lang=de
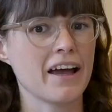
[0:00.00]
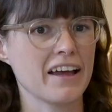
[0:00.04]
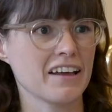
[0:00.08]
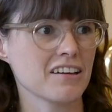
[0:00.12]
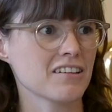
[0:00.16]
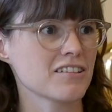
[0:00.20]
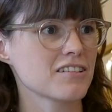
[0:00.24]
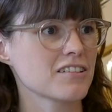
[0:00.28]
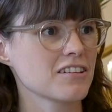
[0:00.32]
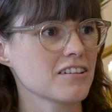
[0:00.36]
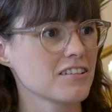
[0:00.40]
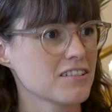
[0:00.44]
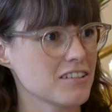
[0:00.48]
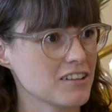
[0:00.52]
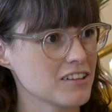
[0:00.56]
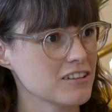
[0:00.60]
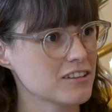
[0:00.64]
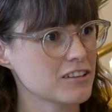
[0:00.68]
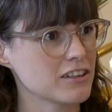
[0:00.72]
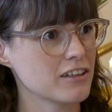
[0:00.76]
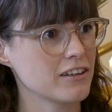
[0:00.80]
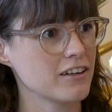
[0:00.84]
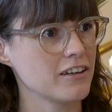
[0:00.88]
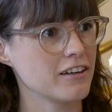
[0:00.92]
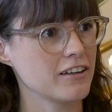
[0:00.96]
eins sind
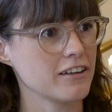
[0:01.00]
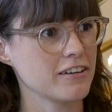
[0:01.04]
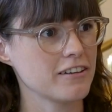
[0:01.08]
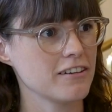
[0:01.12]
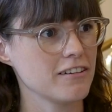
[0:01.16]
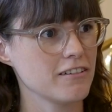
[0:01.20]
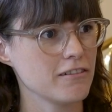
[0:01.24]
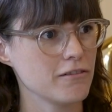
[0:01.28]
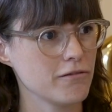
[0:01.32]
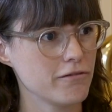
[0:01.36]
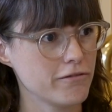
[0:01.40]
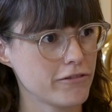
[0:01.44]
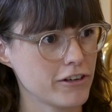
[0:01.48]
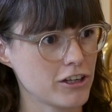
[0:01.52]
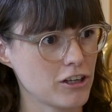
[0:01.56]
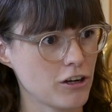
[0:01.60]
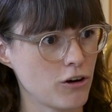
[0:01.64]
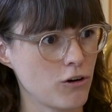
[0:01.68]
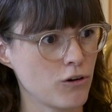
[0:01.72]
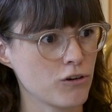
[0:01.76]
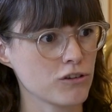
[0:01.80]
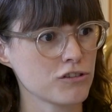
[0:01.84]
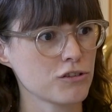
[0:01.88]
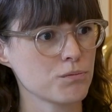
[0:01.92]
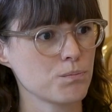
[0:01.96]
sicher
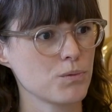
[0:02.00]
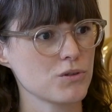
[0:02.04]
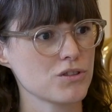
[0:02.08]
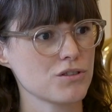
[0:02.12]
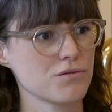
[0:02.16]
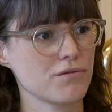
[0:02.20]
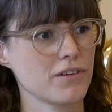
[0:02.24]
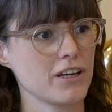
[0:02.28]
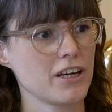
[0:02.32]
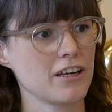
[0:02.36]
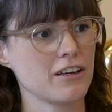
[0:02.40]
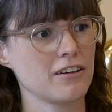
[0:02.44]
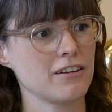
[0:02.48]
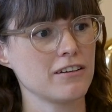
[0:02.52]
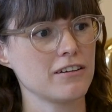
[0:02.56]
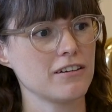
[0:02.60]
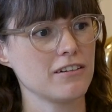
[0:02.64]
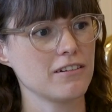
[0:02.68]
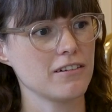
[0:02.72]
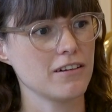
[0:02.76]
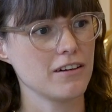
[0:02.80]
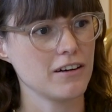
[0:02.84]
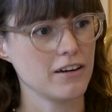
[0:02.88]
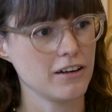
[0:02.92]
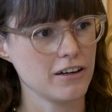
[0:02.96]
Verdauungsbeschwerden
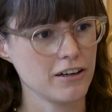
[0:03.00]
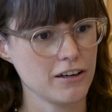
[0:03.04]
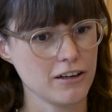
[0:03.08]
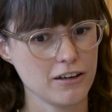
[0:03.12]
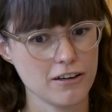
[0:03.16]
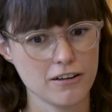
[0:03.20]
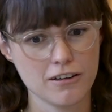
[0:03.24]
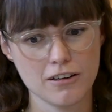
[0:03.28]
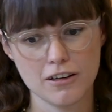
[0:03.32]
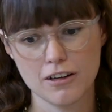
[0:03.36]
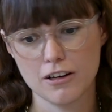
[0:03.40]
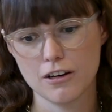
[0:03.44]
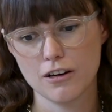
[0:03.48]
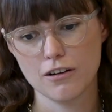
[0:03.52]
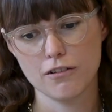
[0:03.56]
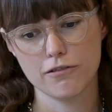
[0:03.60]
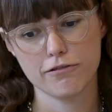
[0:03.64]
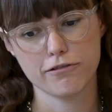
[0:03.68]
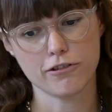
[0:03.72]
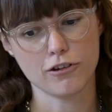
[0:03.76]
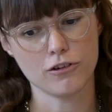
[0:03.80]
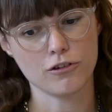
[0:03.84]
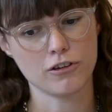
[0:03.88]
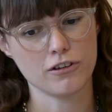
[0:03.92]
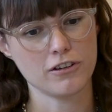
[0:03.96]
mhm. äh,
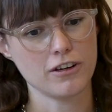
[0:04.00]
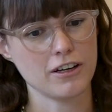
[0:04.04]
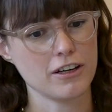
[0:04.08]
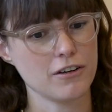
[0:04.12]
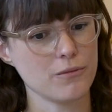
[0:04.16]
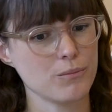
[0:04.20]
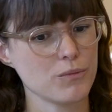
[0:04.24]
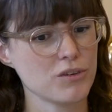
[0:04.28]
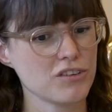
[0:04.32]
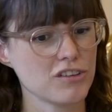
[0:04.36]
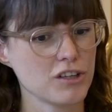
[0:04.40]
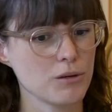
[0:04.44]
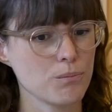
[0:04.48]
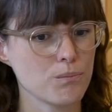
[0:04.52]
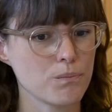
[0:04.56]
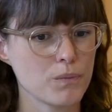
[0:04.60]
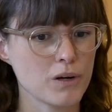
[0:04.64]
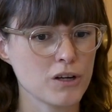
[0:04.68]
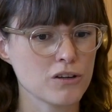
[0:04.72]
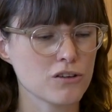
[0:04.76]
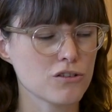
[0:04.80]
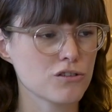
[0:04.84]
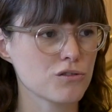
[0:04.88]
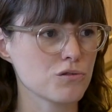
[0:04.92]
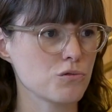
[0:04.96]
von einem ähm,
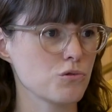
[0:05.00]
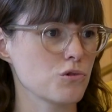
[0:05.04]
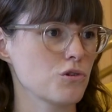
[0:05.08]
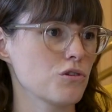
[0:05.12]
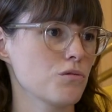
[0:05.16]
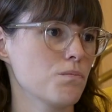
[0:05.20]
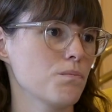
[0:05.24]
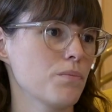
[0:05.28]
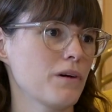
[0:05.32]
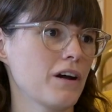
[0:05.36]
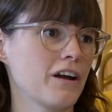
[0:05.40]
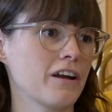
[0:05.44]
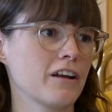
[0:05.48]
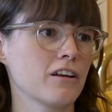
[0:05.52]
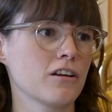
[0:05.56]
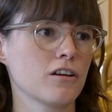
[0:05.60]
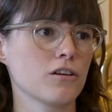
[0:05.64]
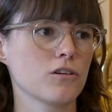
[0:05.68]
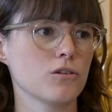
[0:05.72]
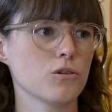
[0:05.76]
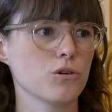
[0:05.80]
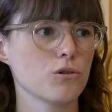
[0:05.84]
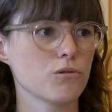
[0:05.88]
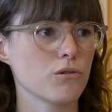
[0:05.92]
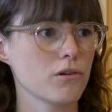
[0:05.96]
simplen
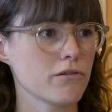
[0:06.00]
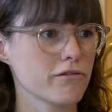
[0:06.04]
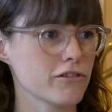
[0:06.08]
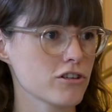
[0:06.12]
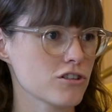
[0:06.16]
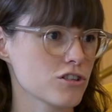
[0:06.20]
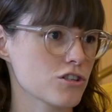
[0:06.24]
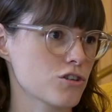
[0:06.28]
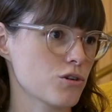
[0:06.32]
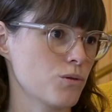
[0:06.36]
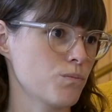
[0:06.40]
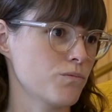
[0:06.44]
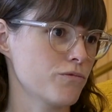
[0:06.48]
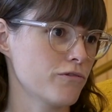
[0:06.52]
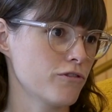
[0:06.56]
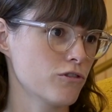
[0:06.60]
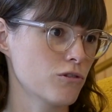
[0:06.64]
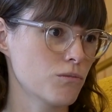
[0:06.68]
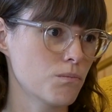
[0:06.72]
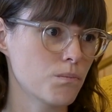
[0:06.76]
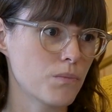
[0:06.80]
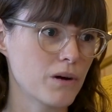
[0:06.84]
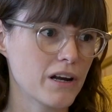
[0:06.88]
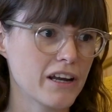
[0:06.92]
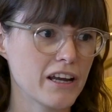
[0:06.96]
Sodbrennen über
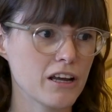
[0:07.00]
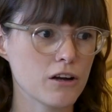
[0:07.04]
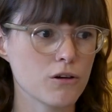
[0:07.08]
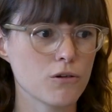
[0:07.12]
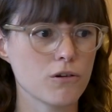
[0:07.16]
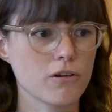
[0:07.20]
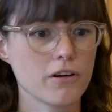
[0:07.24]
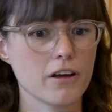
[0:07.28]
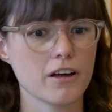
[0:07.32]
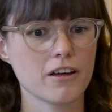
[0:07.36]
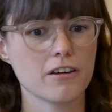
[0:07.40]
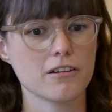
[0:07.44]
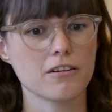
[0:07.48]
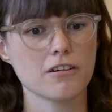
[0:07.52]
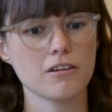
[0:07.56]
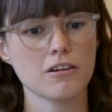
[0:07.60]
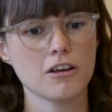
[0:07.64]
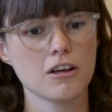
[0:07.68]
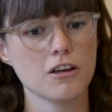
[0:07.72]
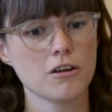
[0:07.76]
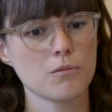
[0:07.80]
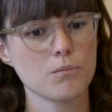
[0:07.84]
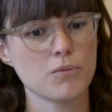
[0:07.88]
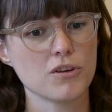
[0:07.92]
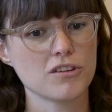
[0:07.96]
Verstopfung, Blähungen,
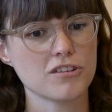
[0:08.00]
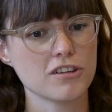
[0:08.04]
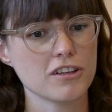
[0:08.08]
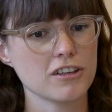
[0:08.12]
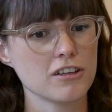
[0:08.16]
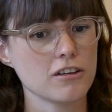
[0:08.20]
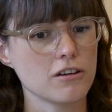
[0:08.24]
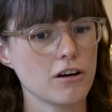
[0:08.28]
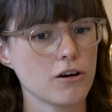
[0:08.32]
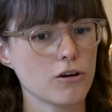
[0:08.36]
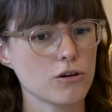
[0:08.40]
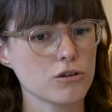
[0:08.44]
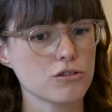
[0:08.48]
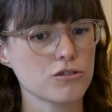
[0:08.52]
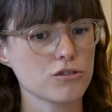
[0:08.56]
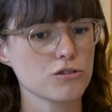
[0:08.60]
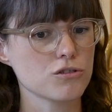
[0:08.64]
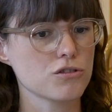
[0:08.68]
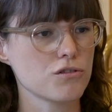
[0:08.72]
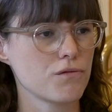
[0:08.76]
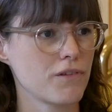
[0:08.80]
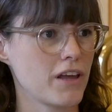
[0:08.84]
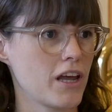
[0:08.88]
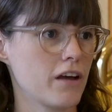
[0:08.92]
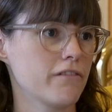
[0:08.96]
bis hin auch zu
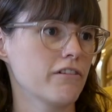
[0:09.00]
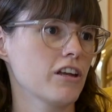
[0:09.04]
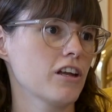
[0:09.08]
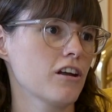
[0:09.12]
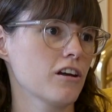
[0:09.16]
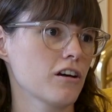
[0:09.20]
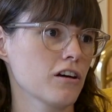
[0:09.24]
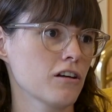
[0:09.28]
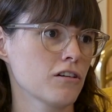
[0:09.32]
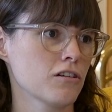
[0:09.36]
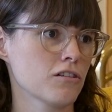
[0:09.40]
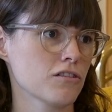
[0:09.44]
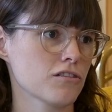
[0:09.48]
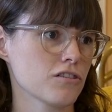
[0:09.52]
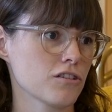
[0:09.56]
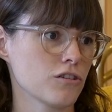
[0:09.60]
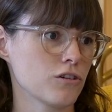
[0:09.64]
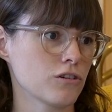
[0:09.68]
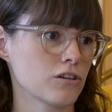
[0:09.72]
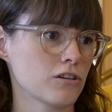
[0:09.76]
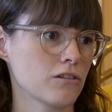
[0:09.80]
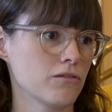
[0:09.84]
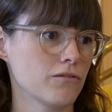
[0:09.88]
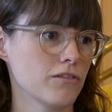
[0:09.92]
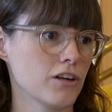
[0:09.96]
schwerwiegerenden
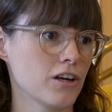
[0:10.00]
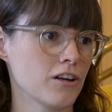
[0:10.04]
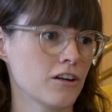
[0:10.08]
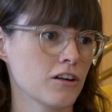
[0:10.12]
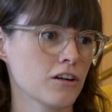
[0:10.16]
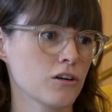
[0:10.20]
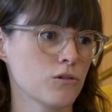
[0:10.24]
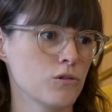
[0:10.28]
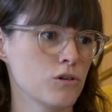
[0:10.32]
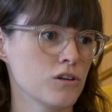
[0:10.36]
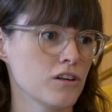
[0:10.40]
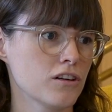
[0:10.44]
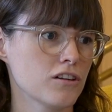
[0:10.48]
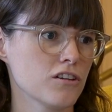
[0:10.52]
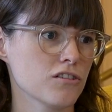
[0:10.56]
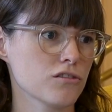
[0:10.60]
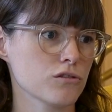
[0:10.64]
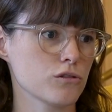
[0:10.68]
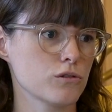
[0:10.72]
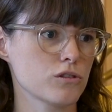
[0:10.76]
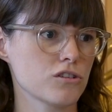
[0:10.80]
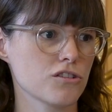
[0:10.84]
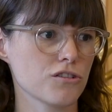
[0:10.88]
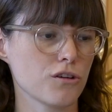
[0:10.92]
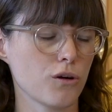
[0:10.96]
Sachen wie einer Colitis
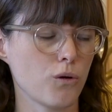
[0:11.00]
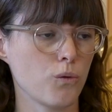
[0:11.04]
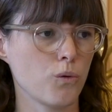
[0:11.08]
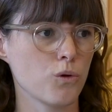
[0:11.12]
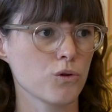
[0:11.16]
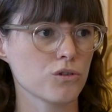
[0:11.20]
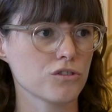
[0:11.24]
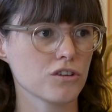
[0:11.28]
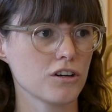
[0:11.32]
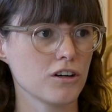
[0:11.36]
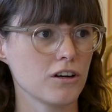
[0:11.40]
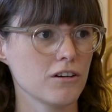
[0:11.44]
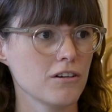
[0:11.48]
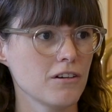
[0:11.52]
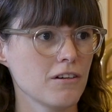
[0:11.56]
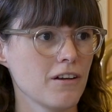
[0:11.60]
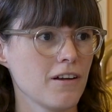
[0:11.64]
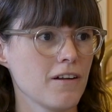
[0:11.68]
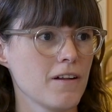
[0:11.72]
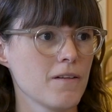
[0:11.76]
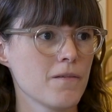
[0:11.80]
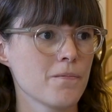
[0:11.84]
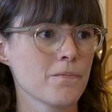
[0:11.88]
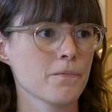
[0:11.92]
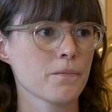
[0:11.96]
ulcerosa.
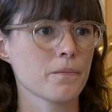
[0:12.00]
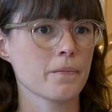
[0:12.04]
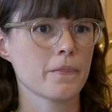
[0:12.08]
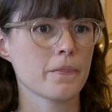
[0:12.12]
Mhm.